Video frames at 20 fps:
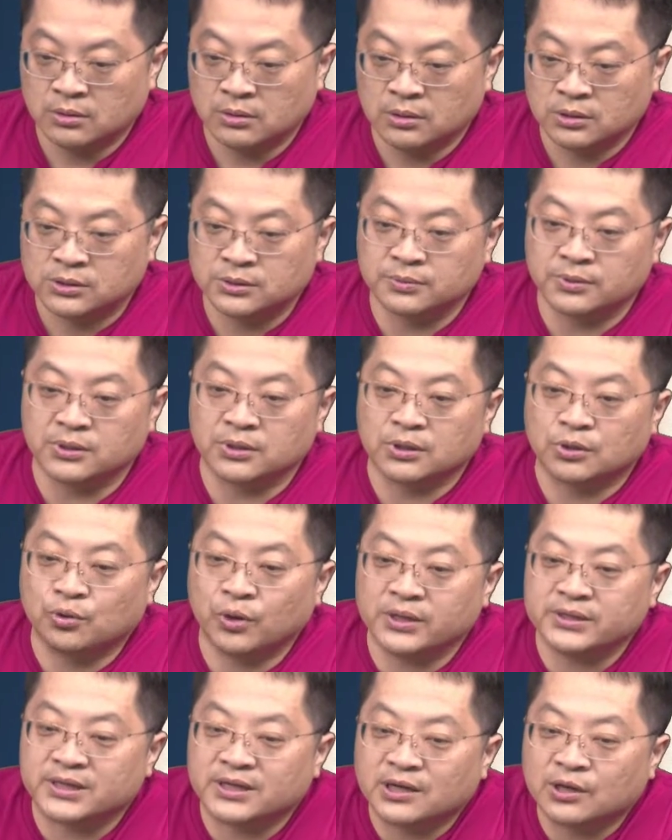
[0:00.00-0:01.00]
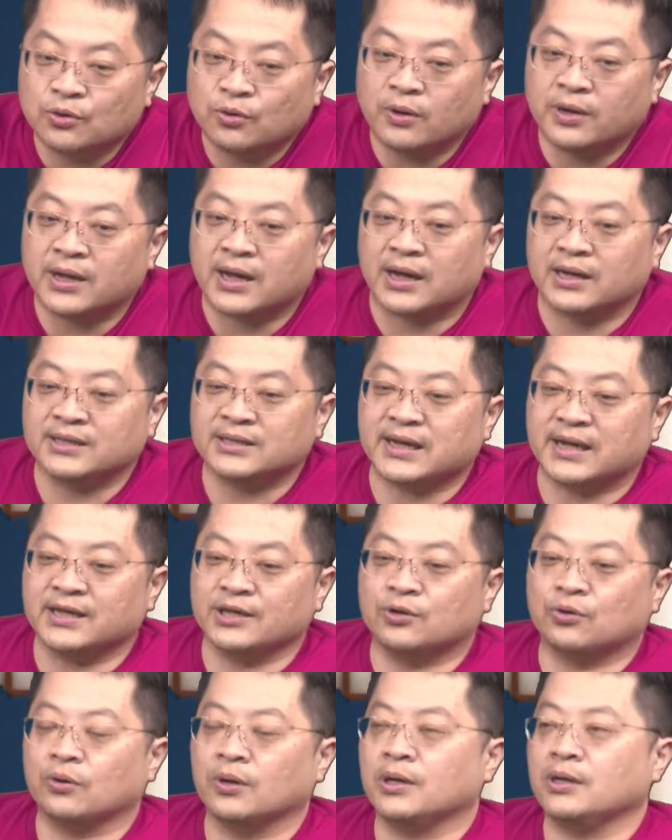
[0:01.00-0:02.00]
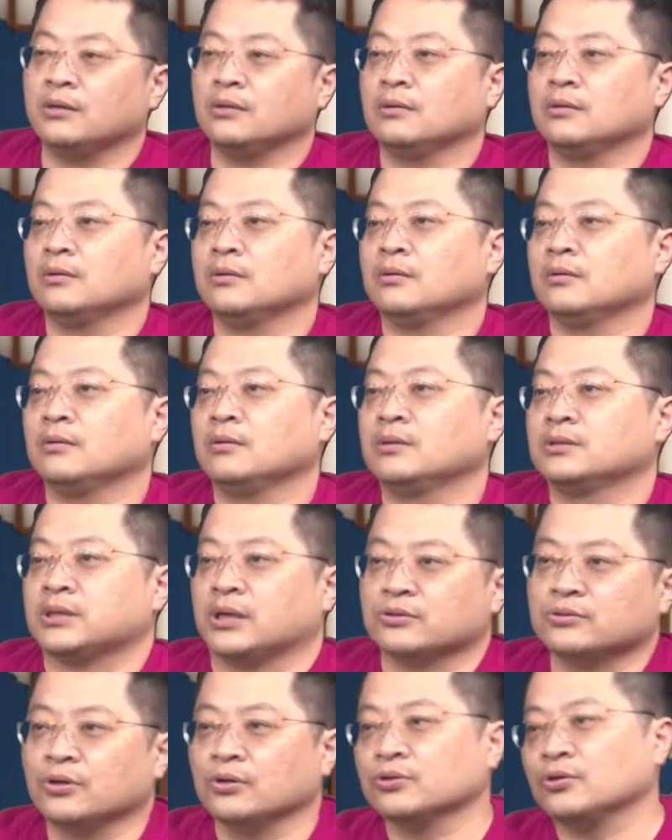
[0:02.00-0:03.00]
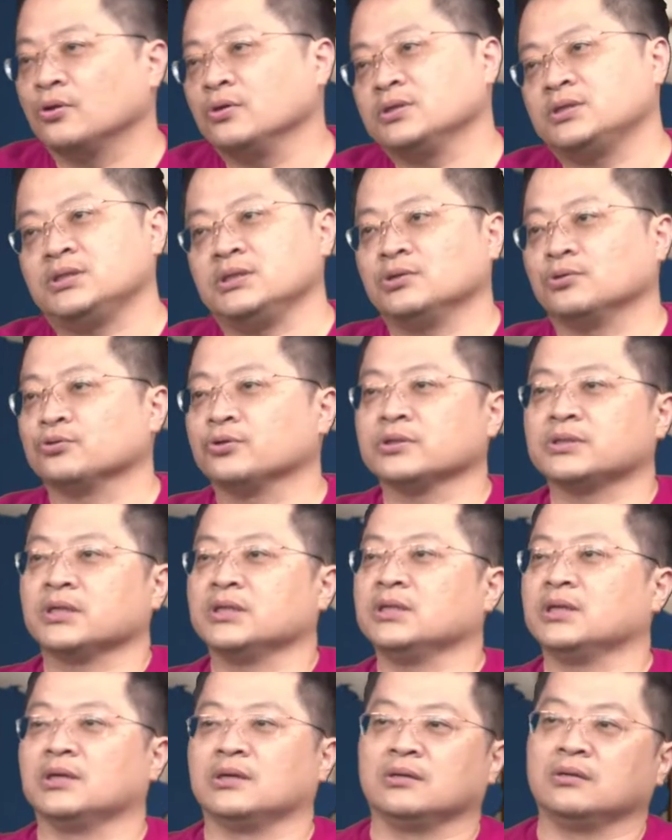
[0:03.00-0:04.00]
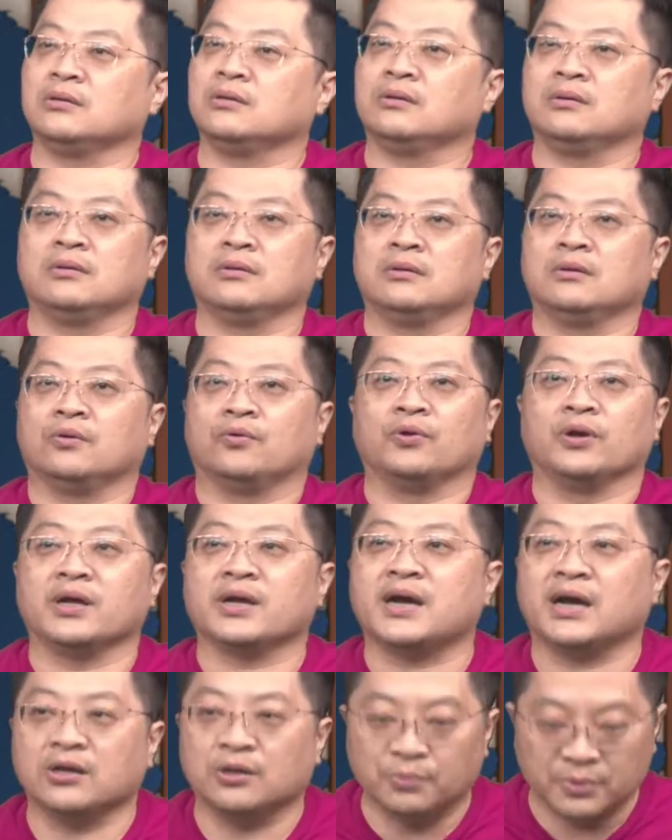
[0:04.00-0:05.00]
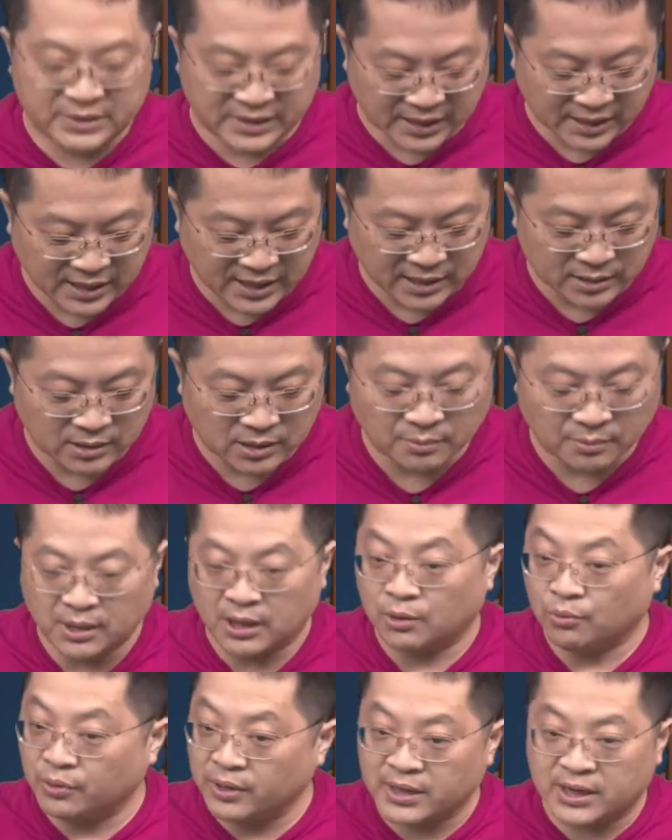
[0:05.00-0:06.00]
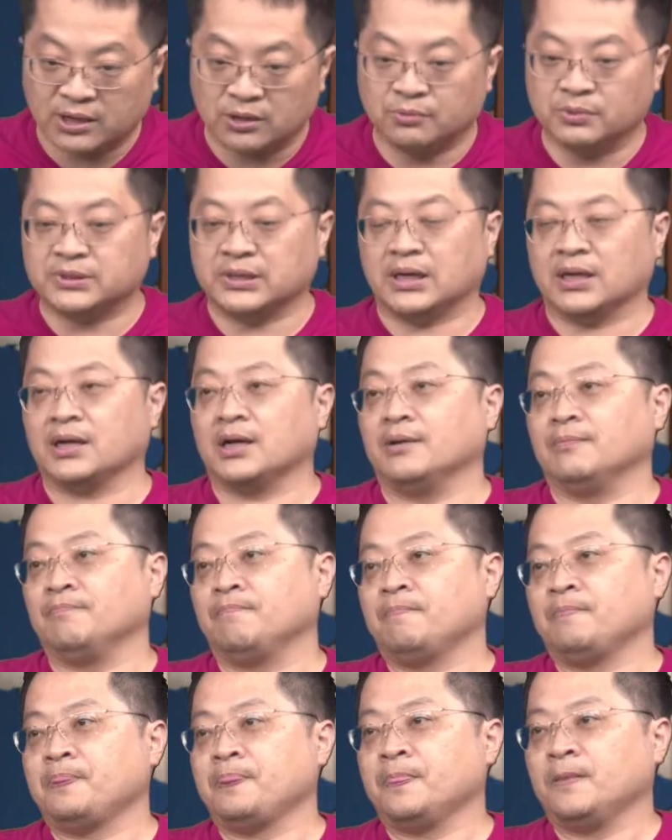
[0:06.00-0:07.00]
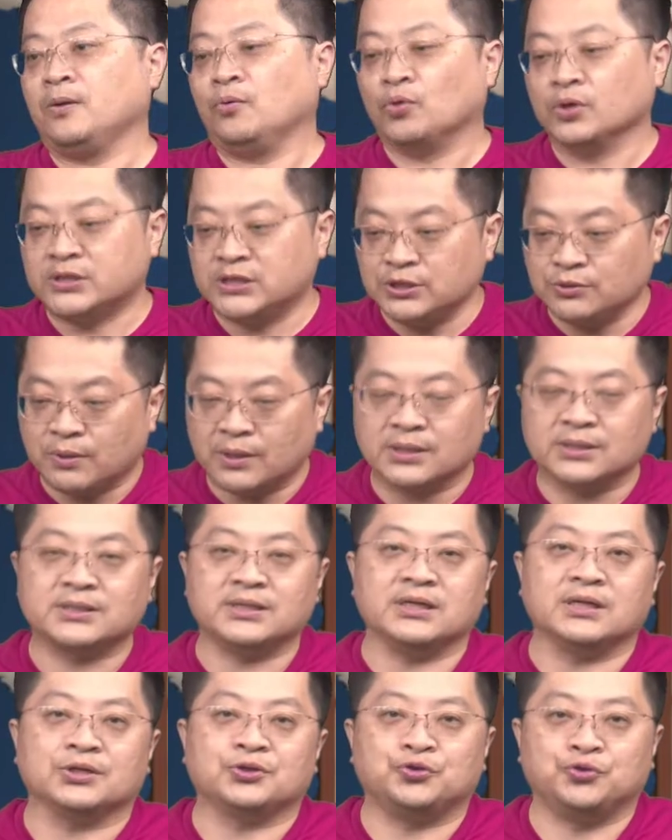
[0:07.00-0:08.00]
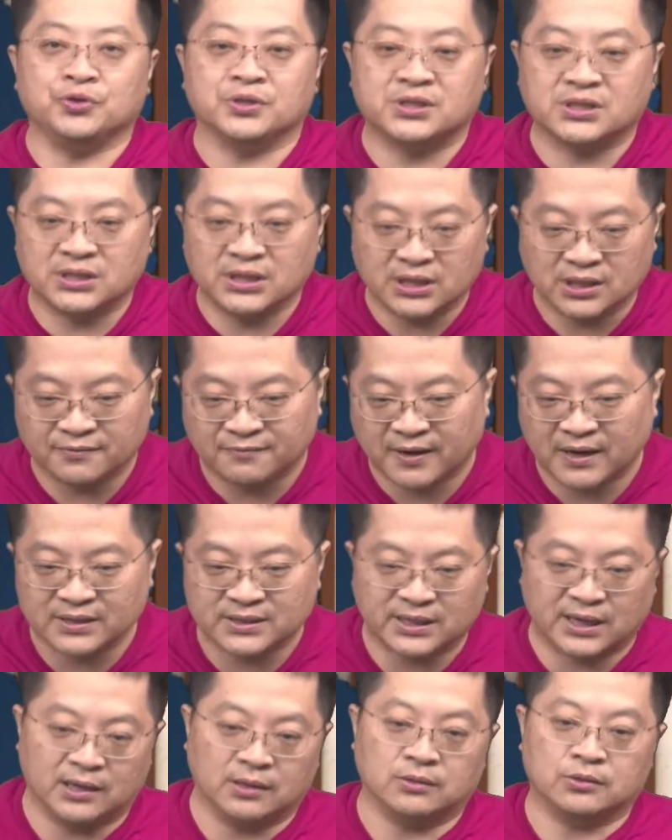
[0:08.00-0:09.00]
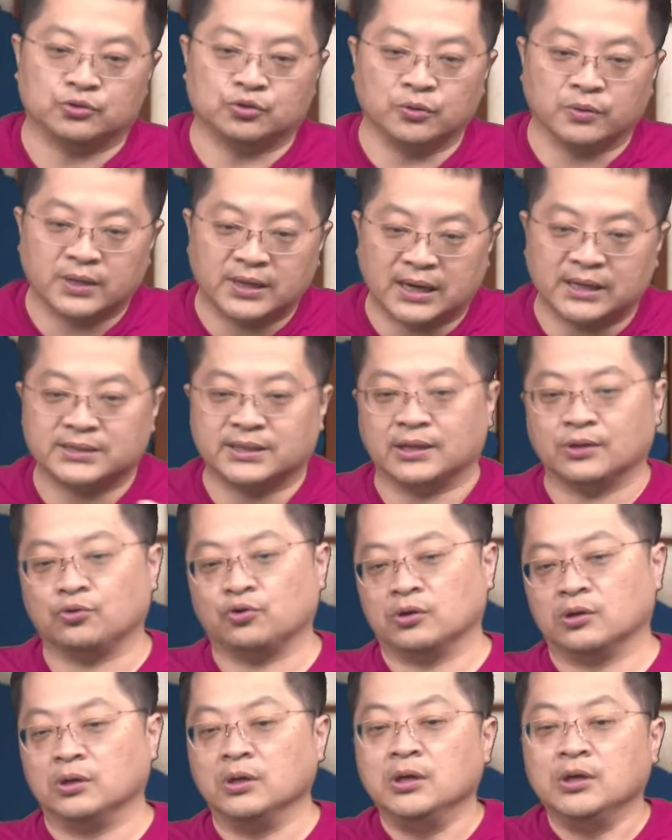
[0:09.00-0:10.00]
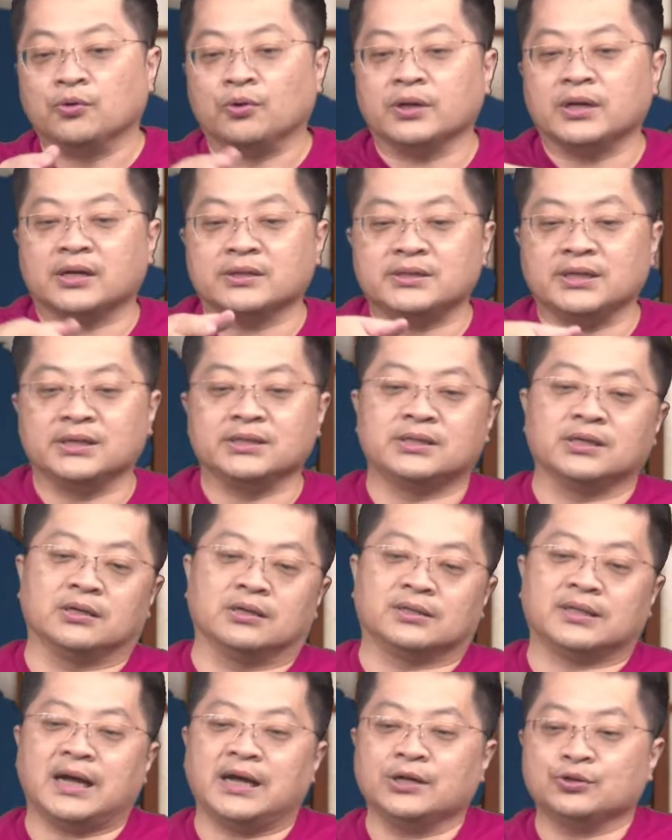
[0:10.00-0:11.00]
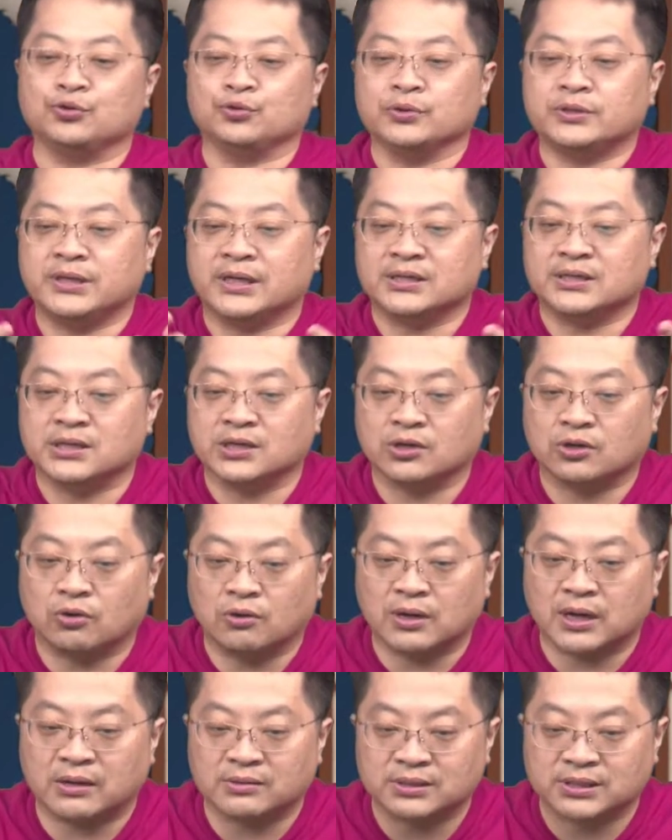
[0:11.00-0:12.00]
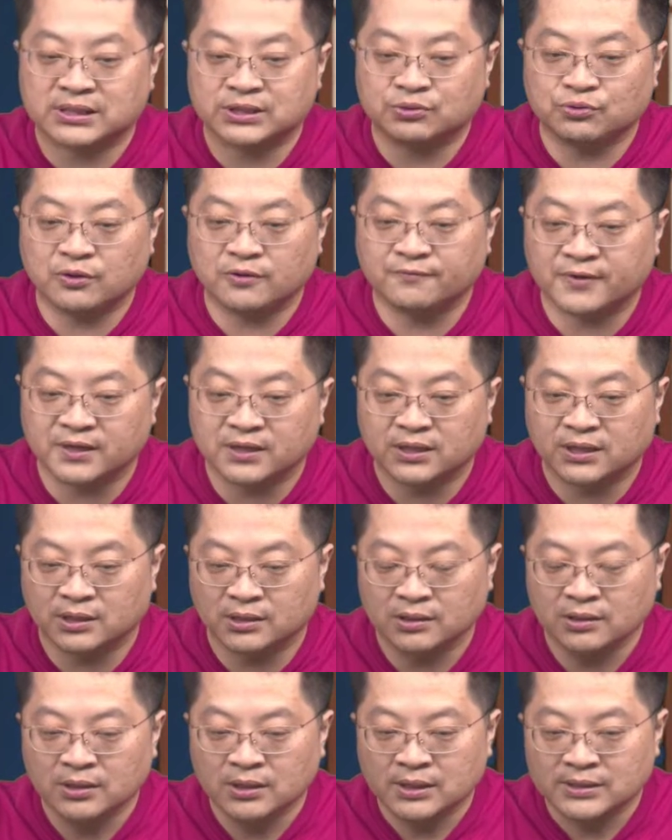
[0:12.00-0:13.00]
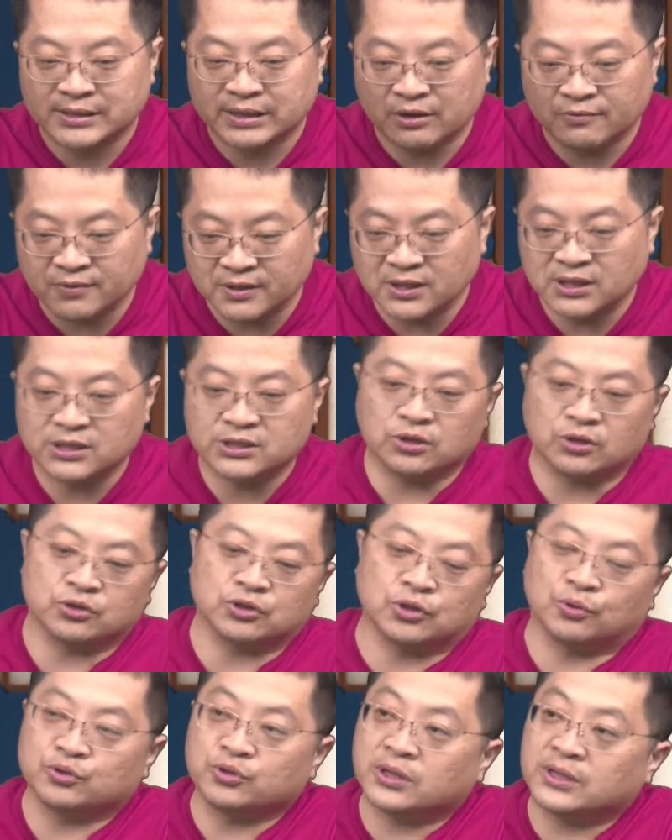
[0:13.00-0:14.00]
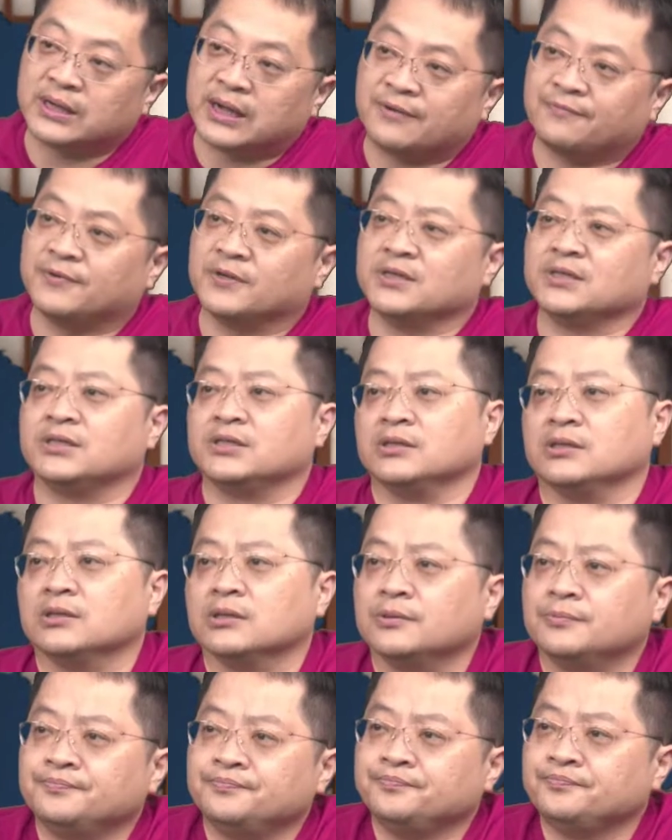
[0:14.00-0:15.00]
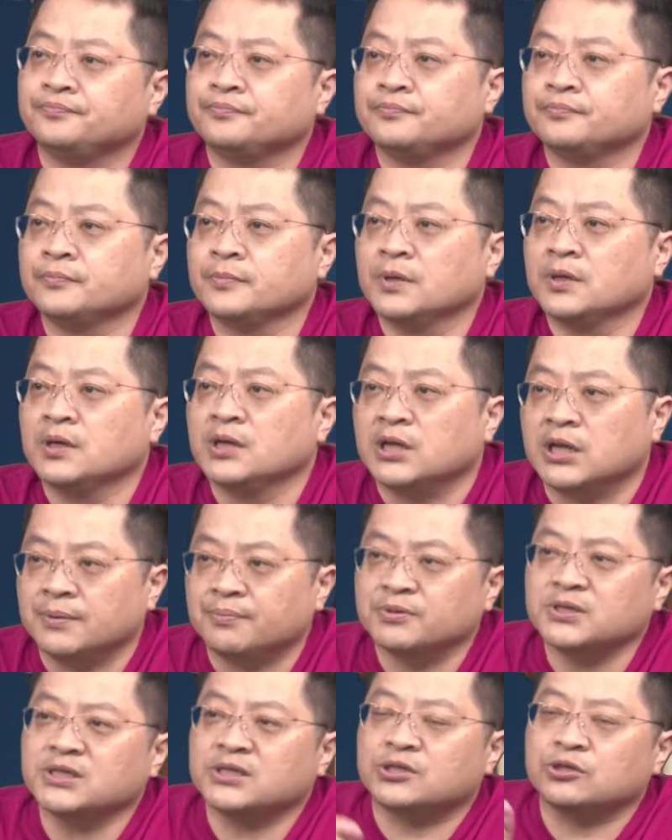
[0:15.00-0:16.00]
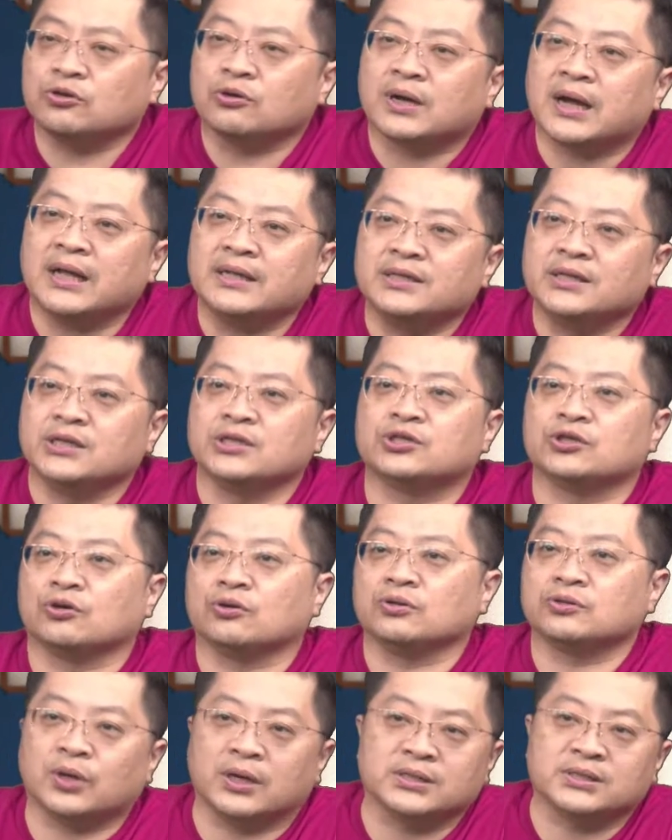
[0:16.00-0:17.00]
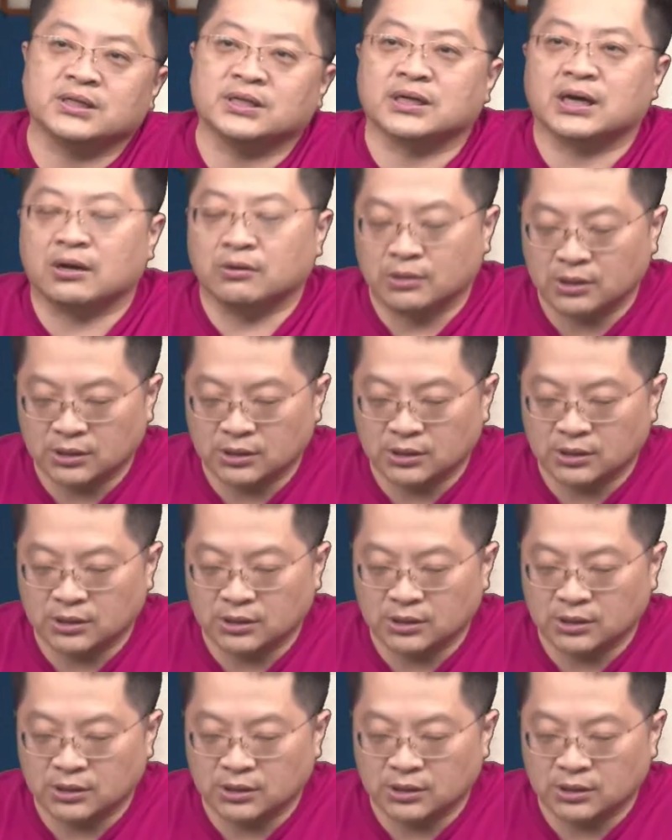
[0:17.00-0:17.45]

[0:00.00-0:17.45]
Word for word: 是不是亏钱的亏啊？一戴一亏，炒这种东西，有时候真的，我连看都不想看，好我连看都不想看。我希望的是一个趋势，一个方向。所以我跟大家讲过了，回到建测，当初建测公告四月份的。三月份营收的时候，我就跟大家分析了，你不是只有看营收创新高而